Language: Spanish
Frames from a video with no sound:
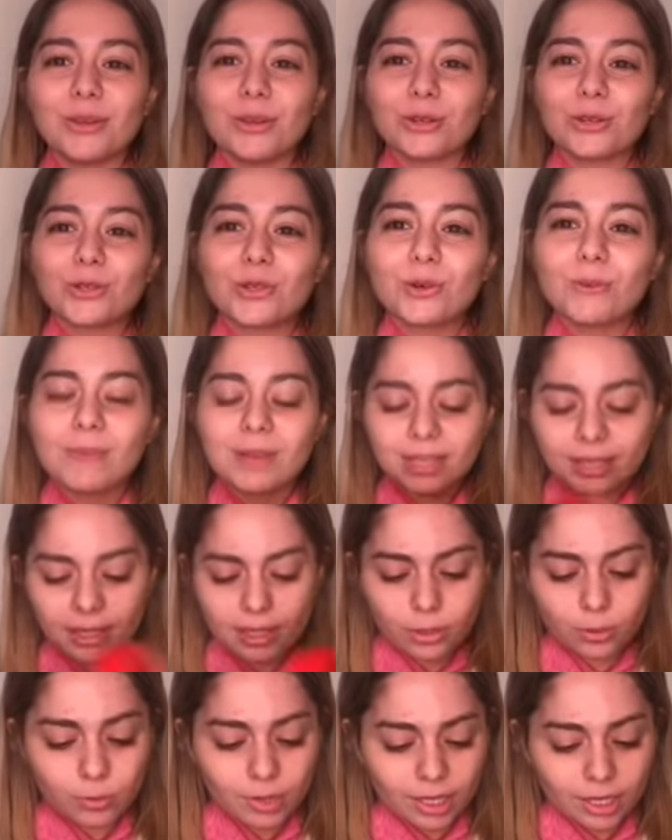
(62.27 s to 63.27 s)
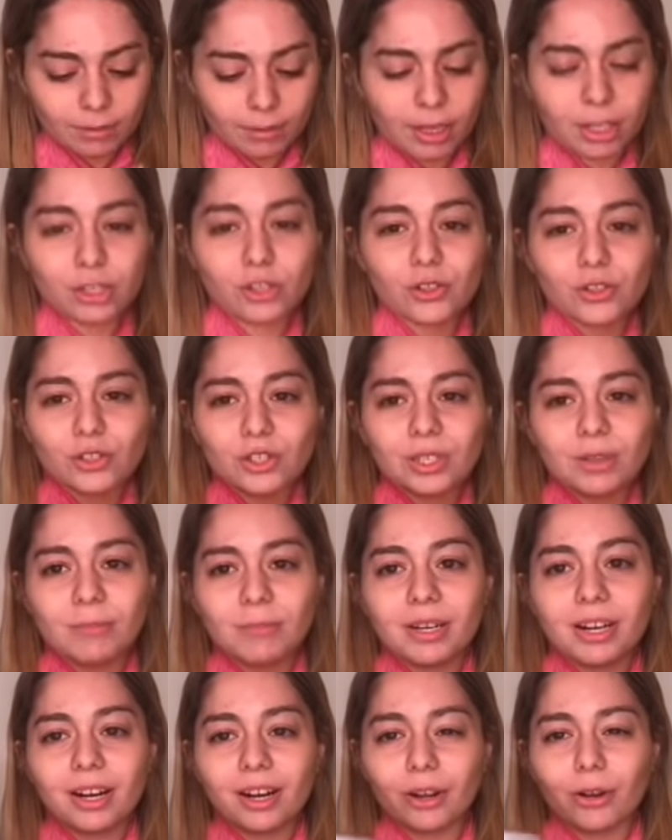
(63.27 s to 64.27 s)
Hidrosomas. Es una crema que yo
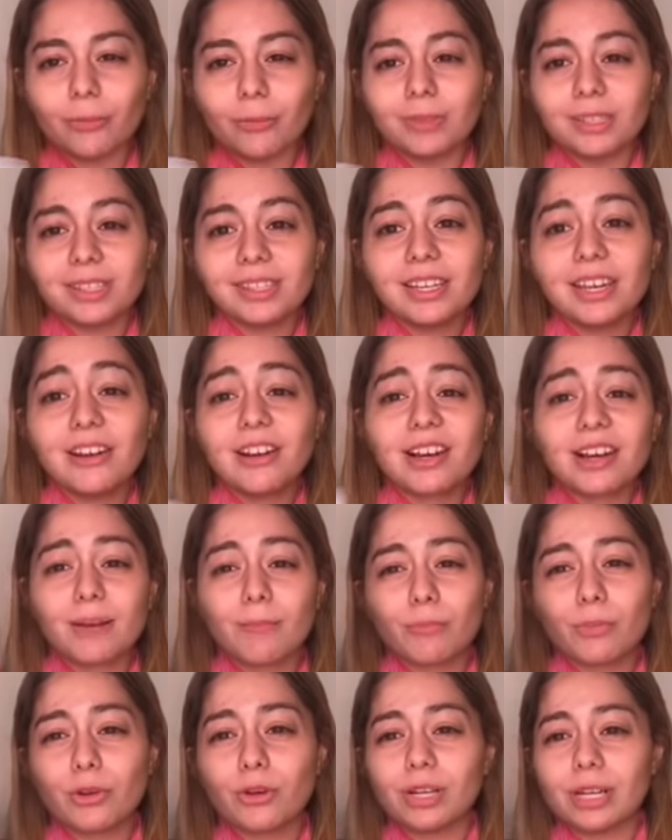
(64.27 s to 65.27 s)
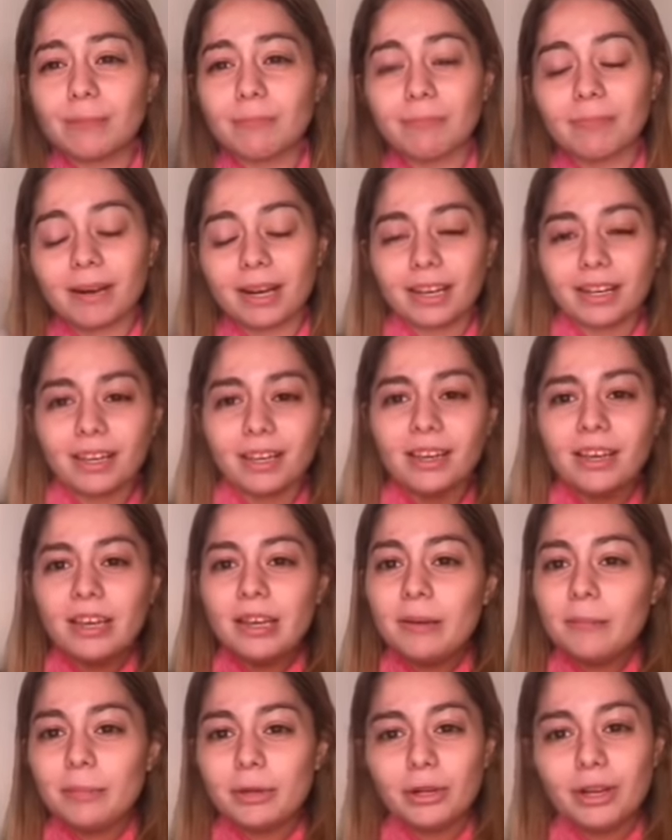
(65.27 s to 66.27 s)
siempre recomendé, ahora cambió el empaque,
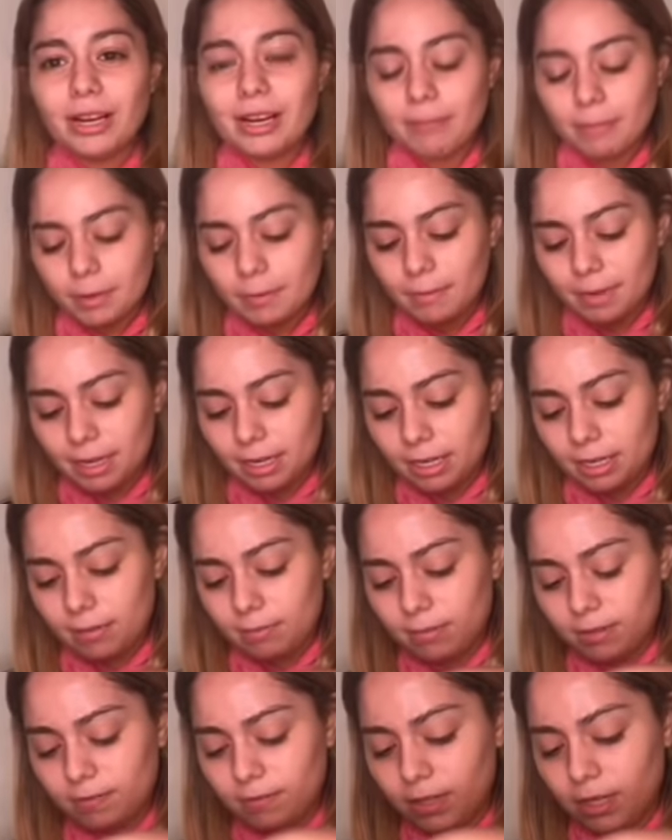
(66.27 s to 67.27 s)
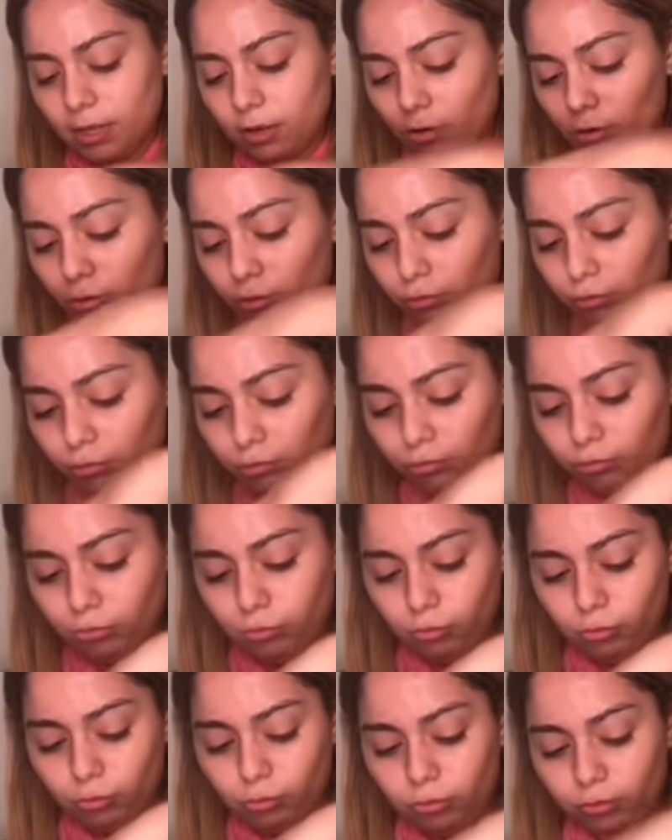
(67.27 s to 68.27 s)
pero es la misma crema, viene con un,
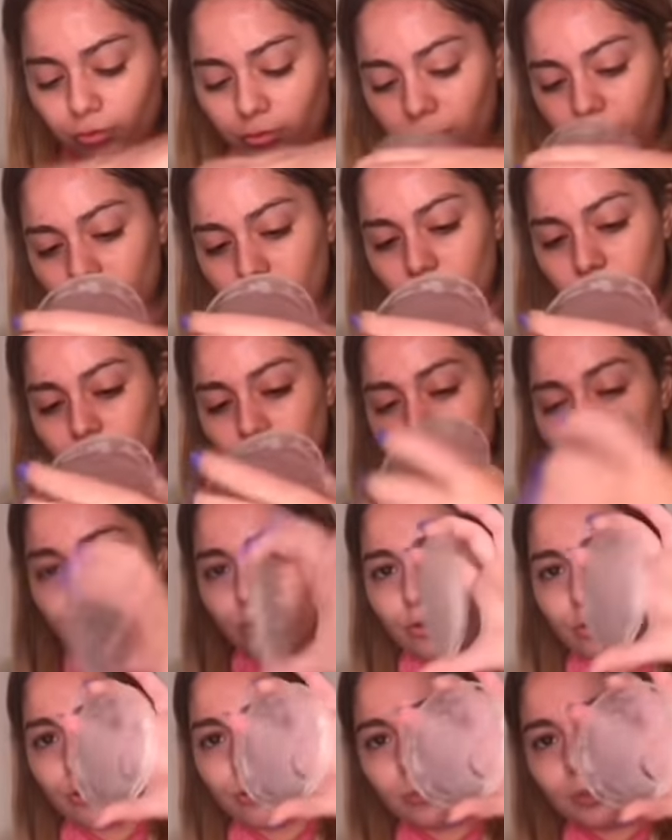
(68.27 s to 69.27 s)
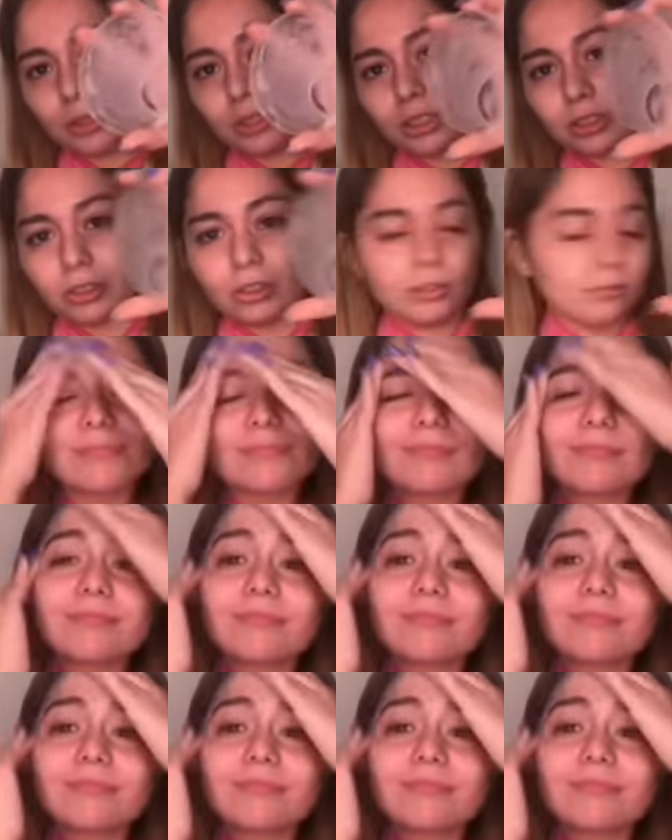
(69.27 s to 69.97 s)
uh, con un protector.